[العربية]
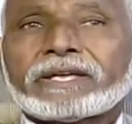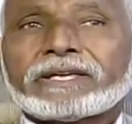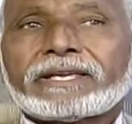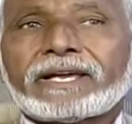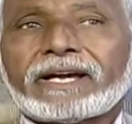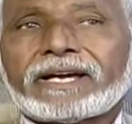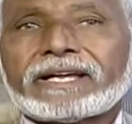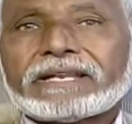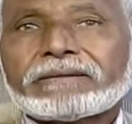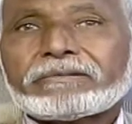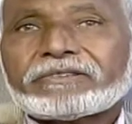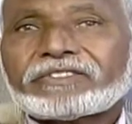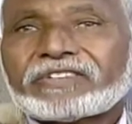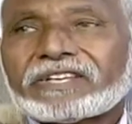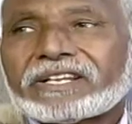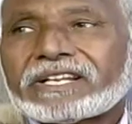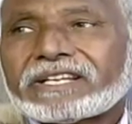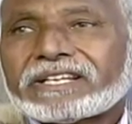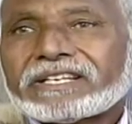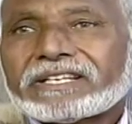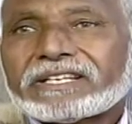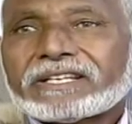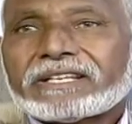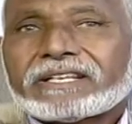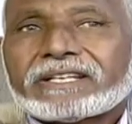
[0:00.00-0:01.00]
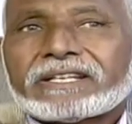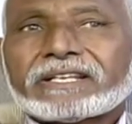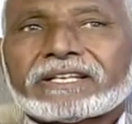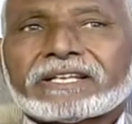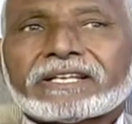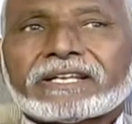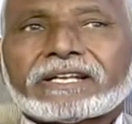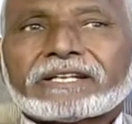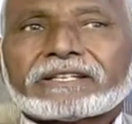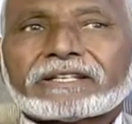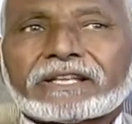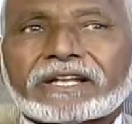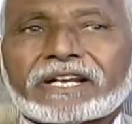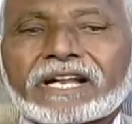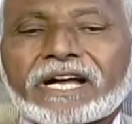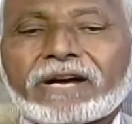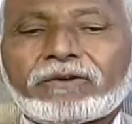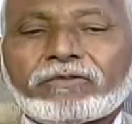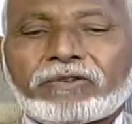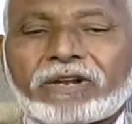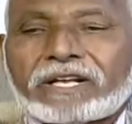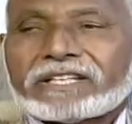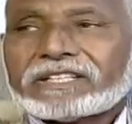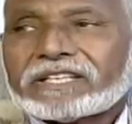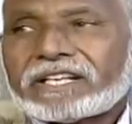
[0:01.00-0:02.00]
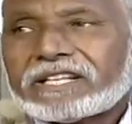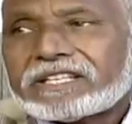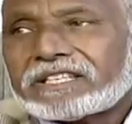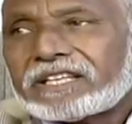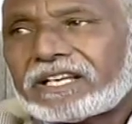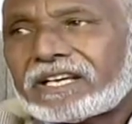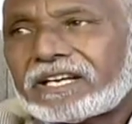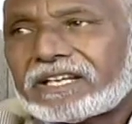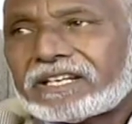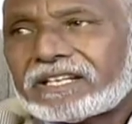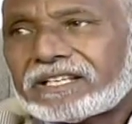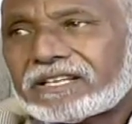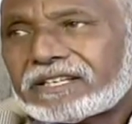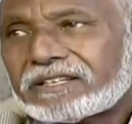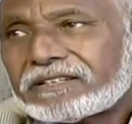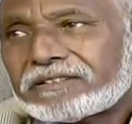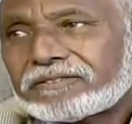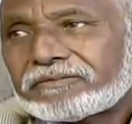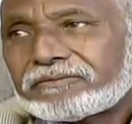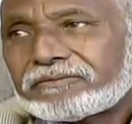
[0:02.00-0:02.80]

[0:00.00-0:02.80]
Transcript: يعني مثلا تناول العدالة الانتقالية